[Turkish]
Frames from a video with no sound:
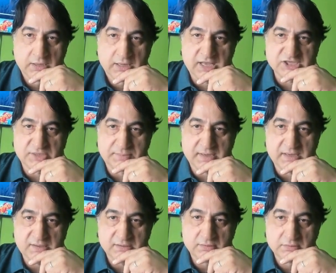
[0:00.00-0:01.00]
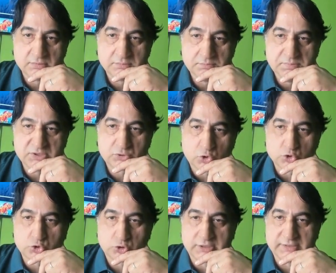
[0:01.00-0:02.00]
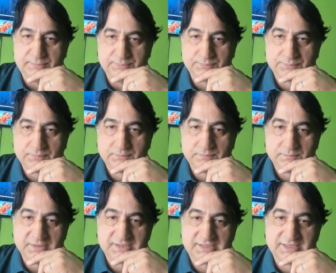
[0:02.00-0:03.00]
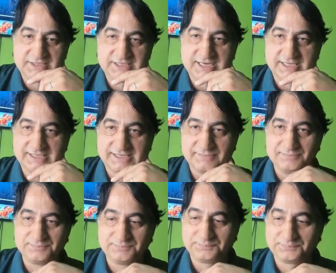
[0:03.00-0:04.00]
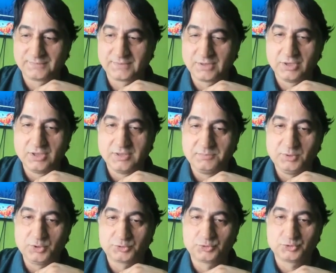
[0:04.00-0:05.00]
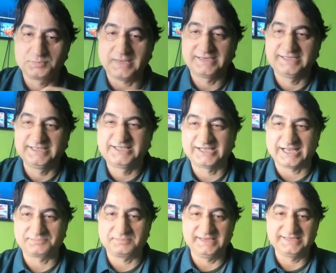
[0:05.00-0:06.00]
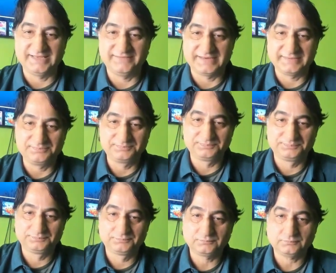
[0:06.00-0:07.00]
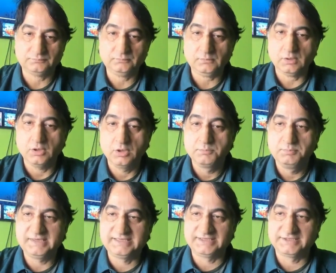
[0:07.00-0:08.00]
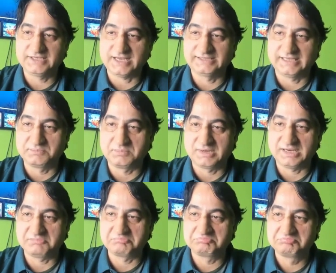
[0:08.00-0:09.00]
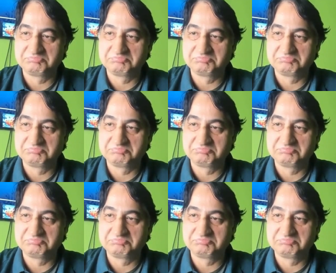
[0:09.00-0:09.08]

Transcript: Acaba bir soru soralım. Bir kılçık atalım. Biliyorsunuz ben kılçık atmayı severim. Bir kılçık atalım bakalım.